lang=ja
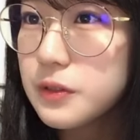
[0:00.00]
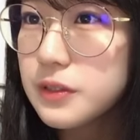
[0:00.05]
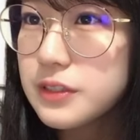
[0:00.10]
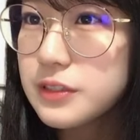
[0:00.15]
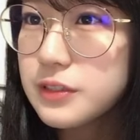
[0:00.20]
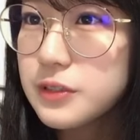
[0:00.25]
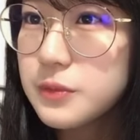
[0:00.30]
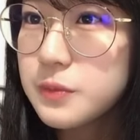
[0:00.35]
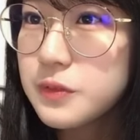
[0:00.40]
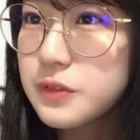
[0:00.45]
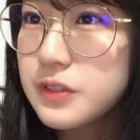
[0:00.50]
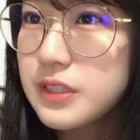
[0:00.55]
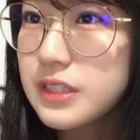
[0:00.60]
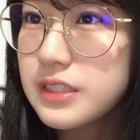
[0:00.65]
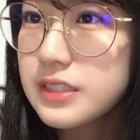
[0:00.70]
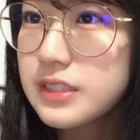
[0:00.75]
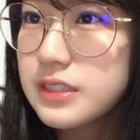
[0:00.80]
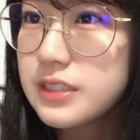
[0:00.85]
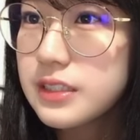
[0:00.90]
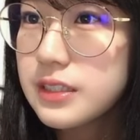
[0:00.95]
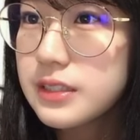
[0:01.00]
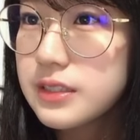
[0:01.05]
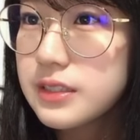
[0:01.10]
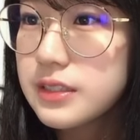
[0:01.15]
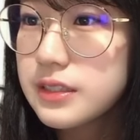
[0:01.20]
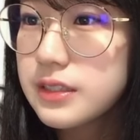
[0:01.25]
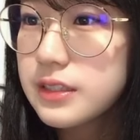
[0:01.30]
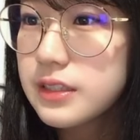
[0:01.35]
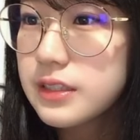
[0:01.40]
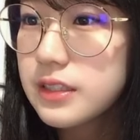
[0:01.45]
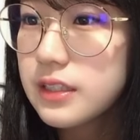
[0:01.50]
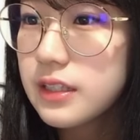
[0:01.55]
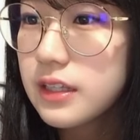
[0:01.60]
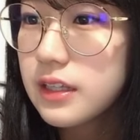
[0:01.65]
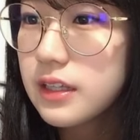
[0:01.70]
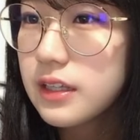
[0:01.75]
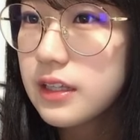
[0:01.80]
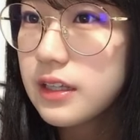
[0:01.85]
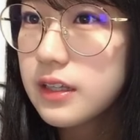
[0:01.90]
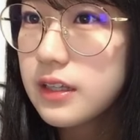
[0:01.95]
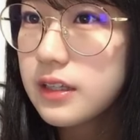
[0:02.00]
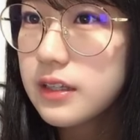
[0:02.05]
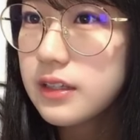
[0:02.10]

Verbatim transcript: 伊吹と一緒も嬉しいです